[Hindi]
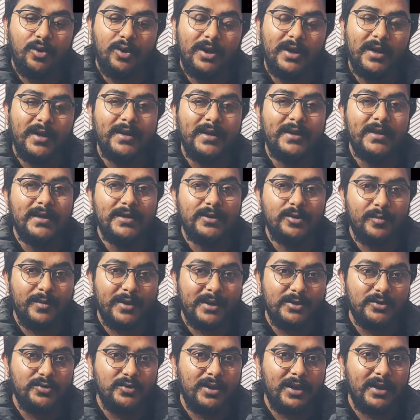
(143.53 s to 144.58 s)
और कहीं कहीं तो
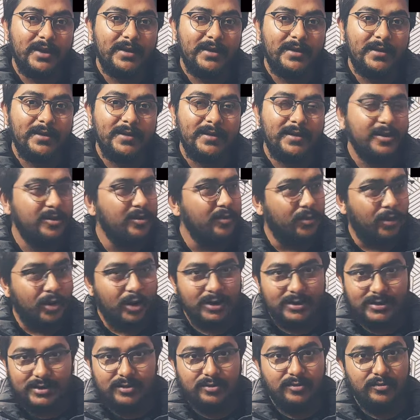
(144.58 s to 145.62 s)
मैंने सुना है कि ये तो
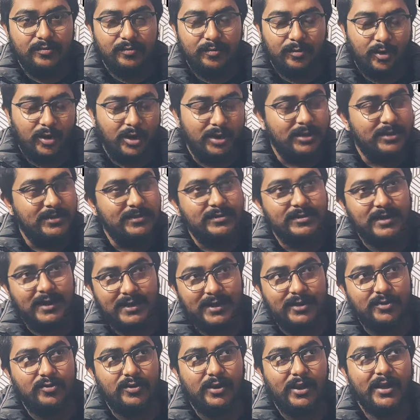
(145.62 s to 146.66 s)
बहुत बहुत
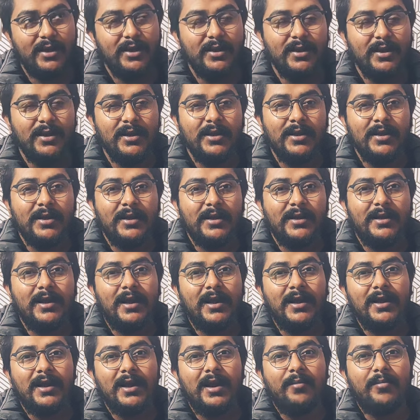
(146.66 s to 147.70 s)
ज़्यादा सुना है कि
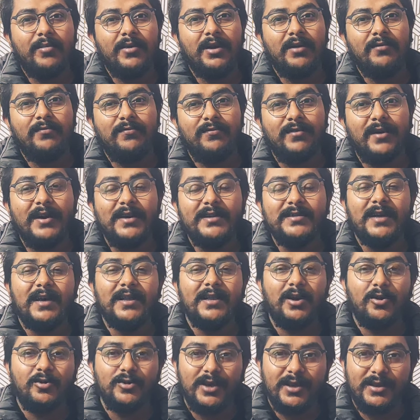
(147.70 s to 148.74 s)
अगर आपका फ़ंड
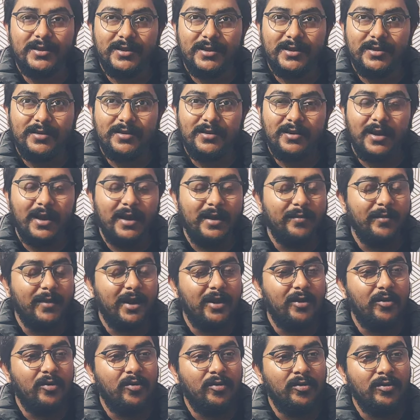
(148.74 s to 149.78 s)
ज़्यादा हो जाता है लाइक
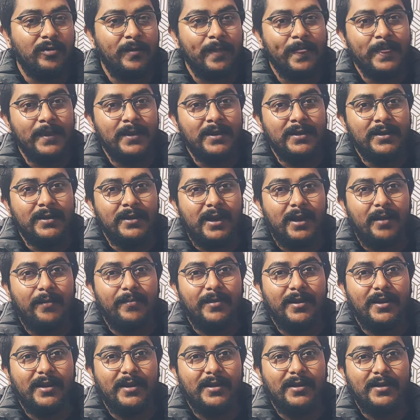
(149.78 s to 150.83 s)
मान लो
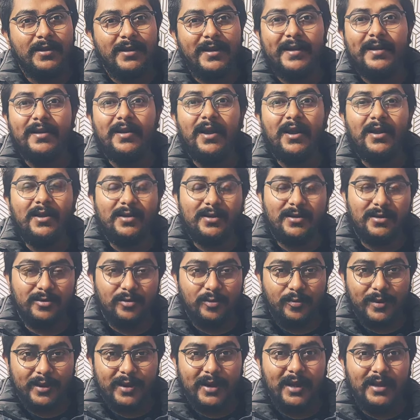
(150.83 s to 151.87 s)
आपने एक लाख
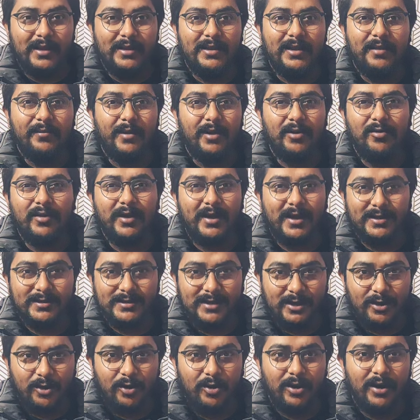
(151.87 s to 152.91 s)
रुपए डाल दिया मान लो एक
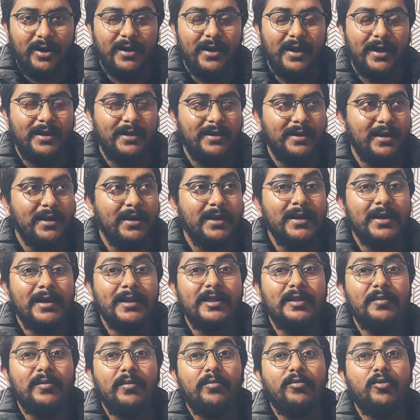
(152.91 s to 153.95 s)
हज़ार डॉलर डाल दिया
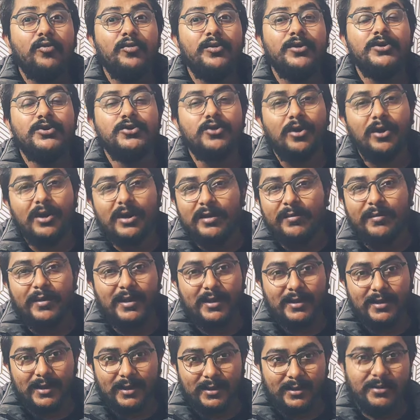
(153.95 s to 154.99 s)
तब आपको विड्रॉल नहीं
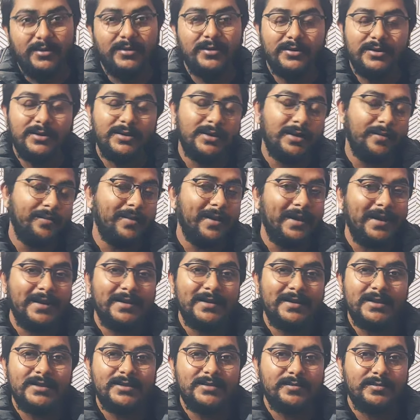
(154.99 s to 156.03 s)
मिलता है ठीक है
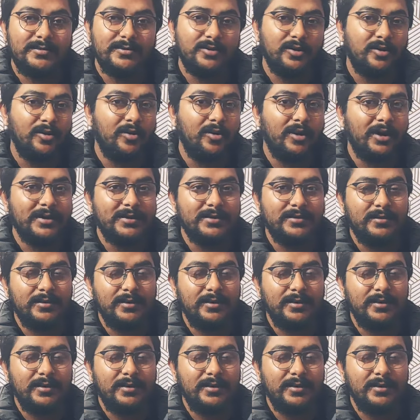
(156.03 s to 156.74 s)
पहले दस सौ